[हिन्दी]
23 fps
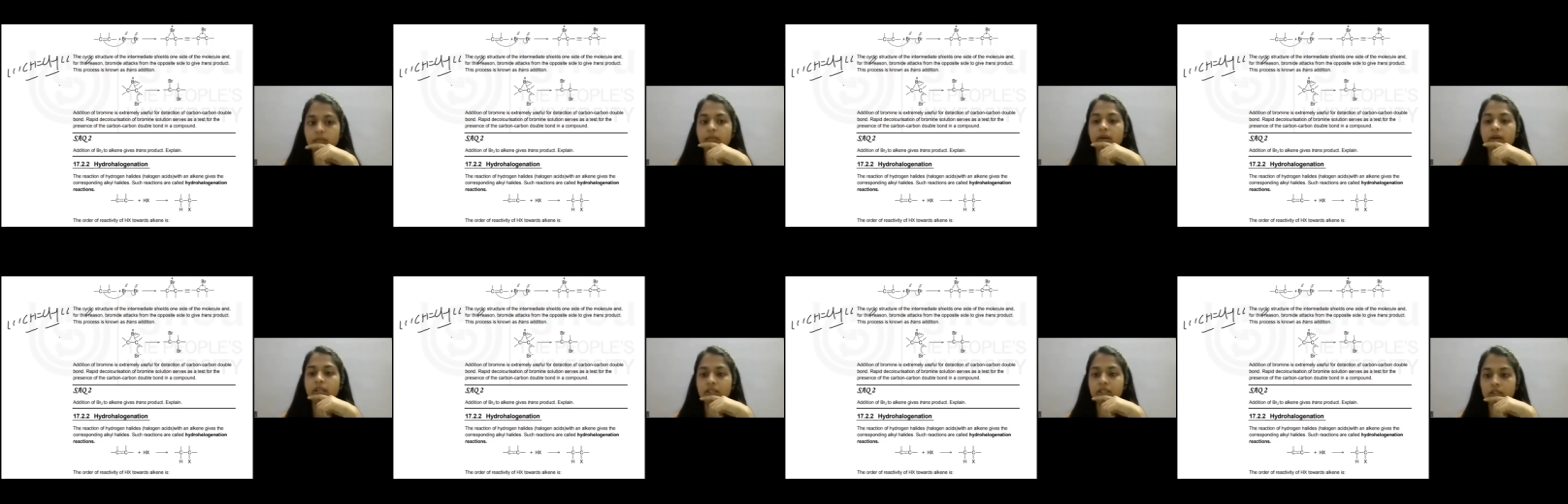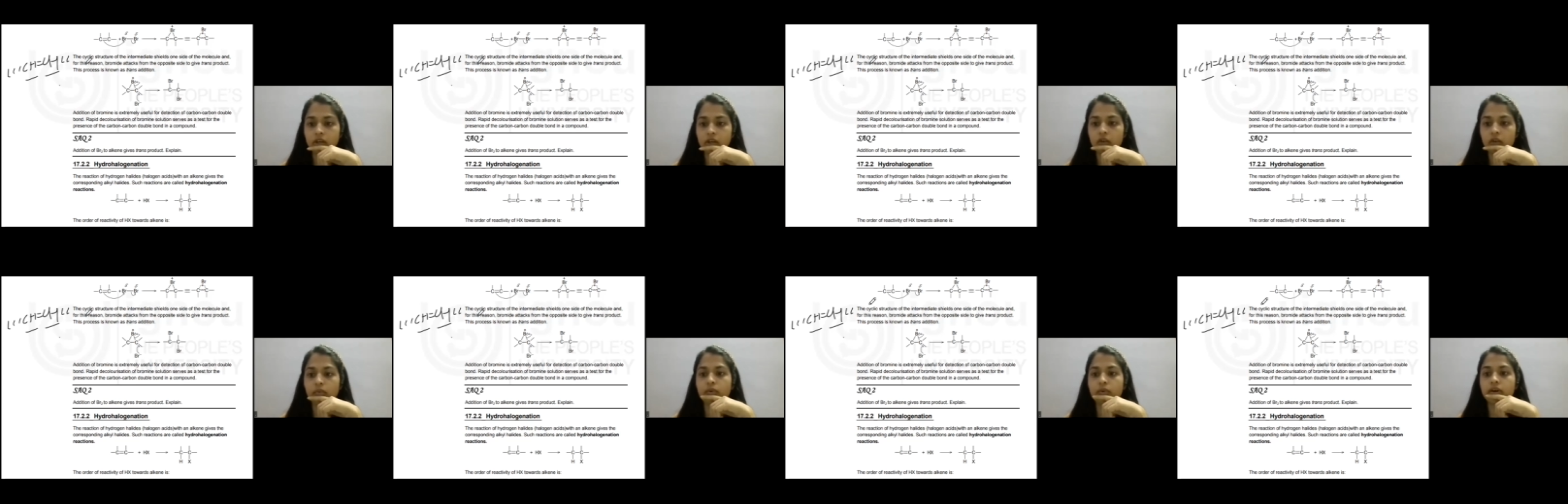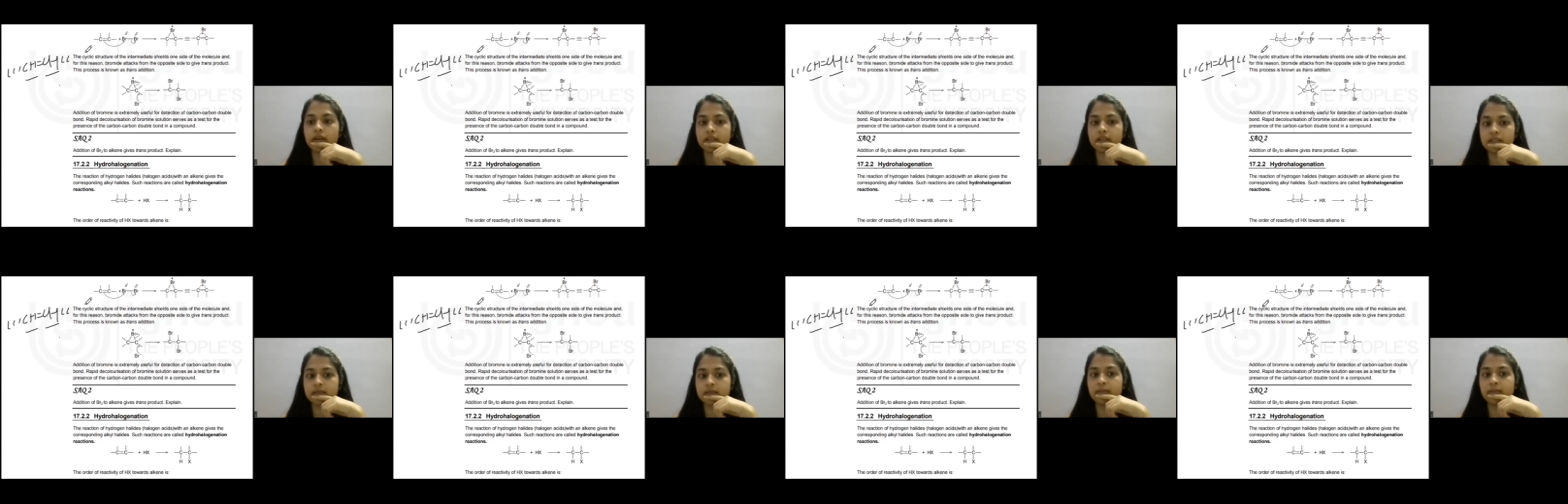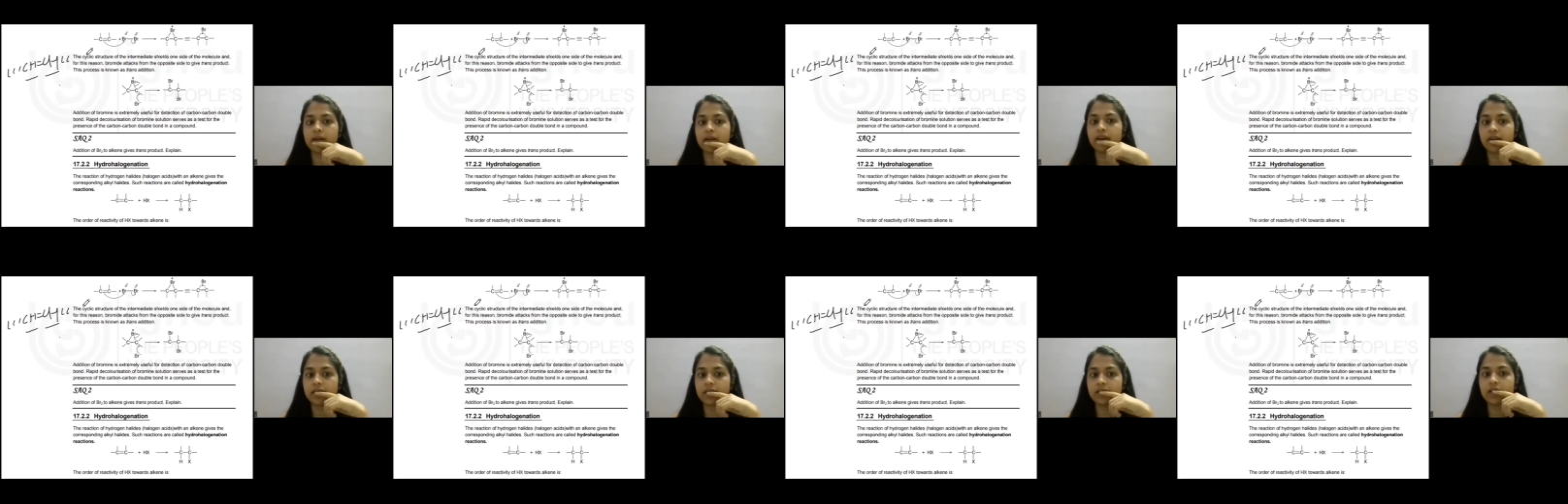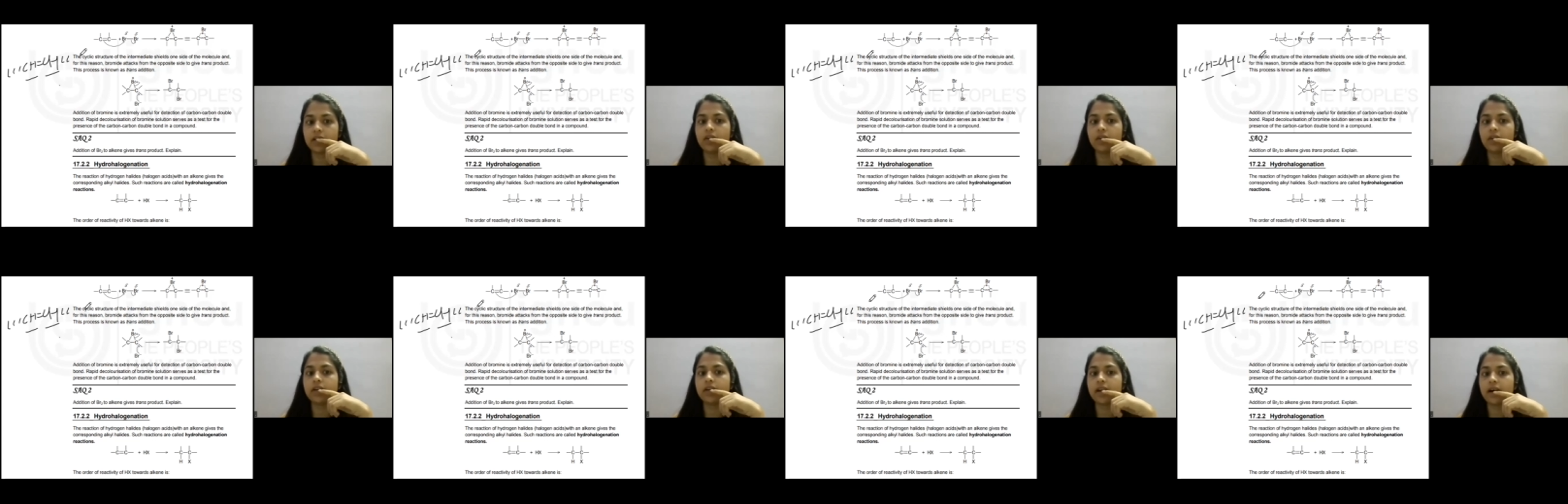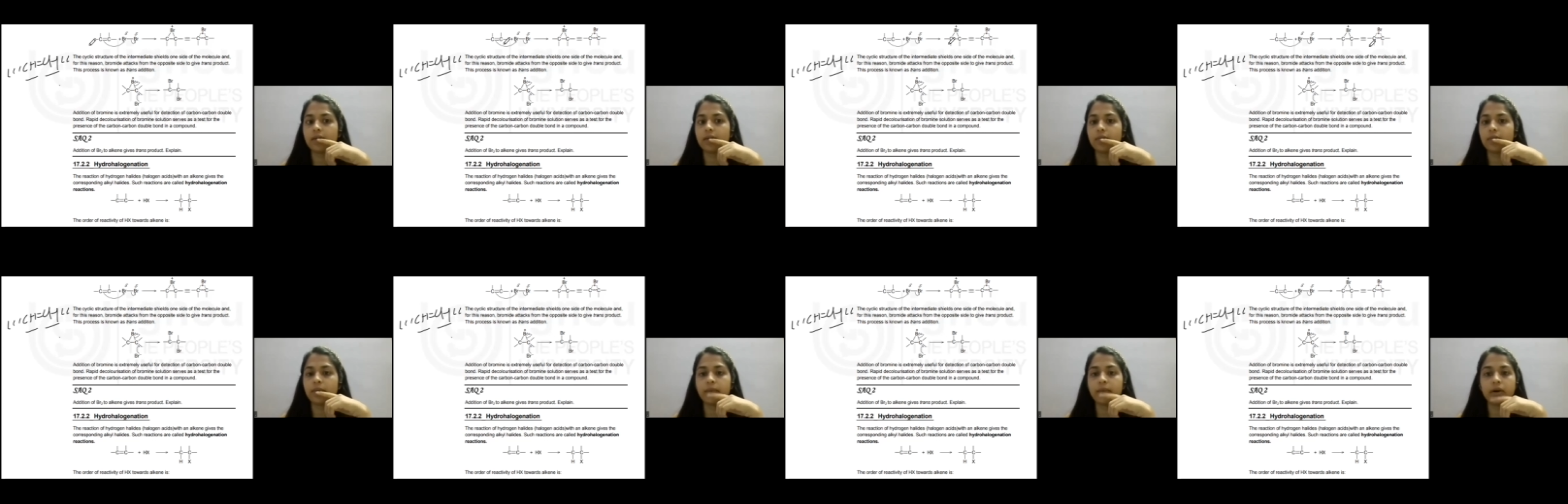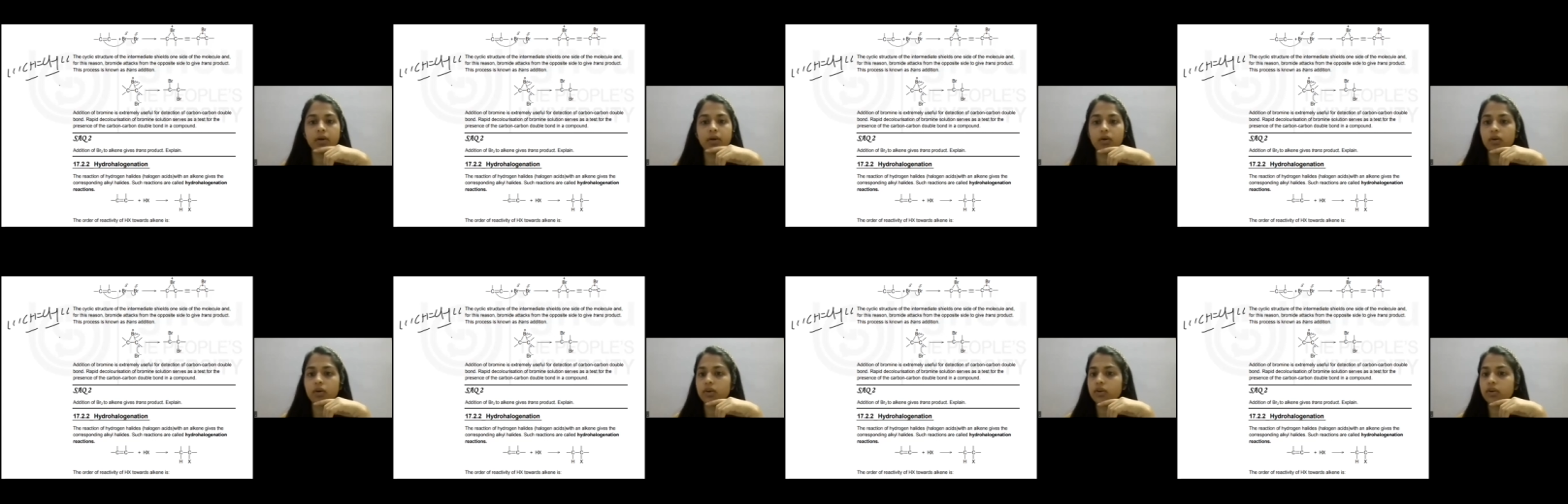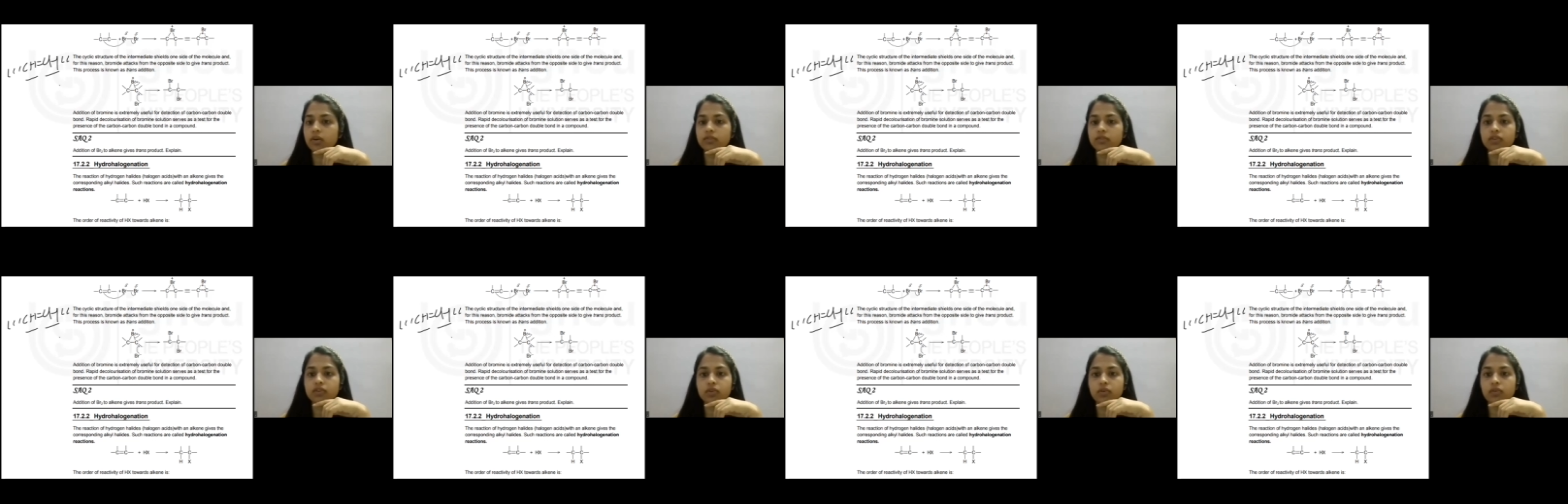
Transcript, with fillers: मिक्सचर ऑफ प्रोडक्ट्स बन रहे थे और यहाँ पे मार्कोनिक ऑफ